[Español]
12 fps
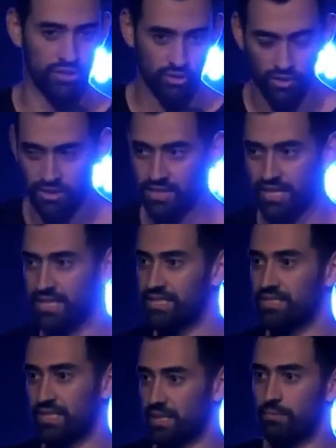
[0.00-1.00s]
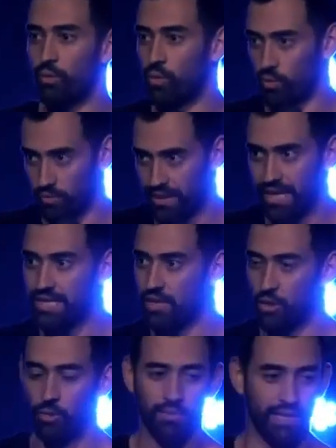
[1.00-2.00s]
los que son ensenadenses de tiempo ubican
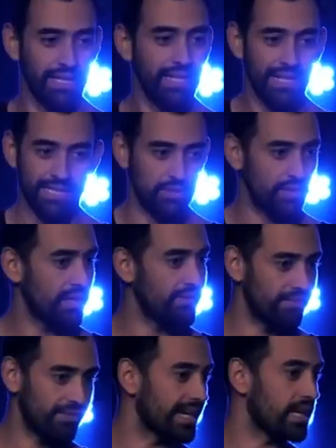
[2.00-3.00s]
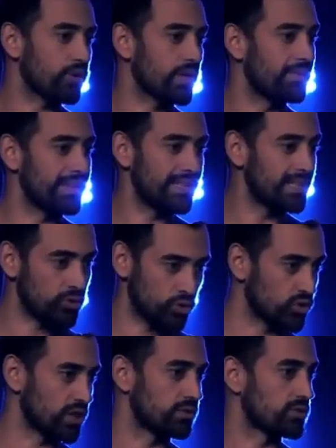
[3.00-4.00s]
el nombre, la señora Vera Rudametkin y
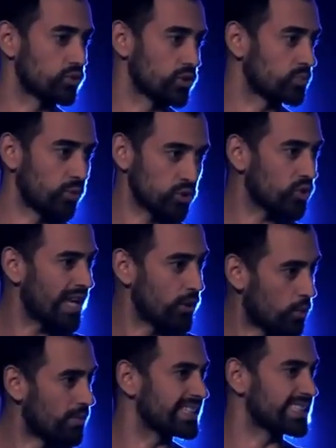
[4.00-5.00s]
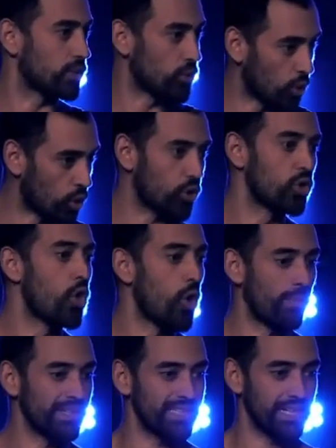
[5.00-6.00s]
su, su, esposo eran hombres de honor,
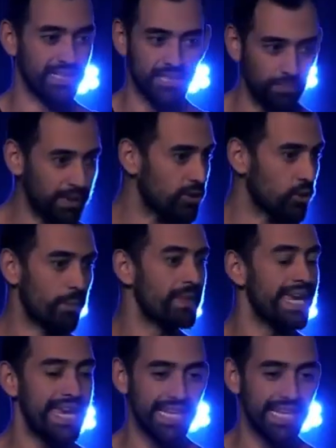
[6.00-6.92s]
hombres de respeto,